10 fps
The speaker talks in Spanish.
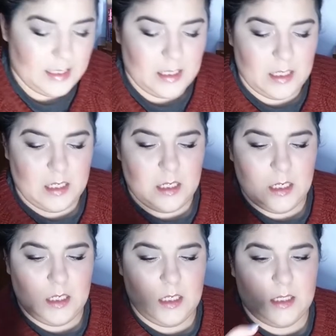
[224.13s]

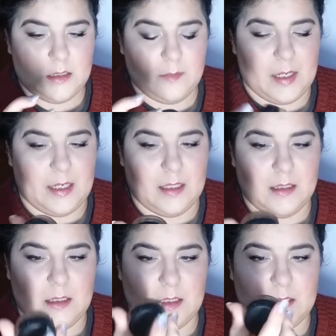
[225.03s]
El... Este me
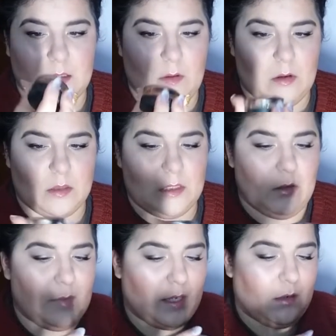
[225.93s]
encanta, que es la única cosa que
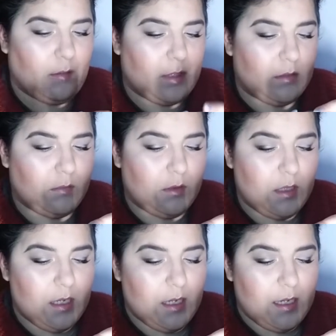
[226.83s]
tengo en MAC ahora mismo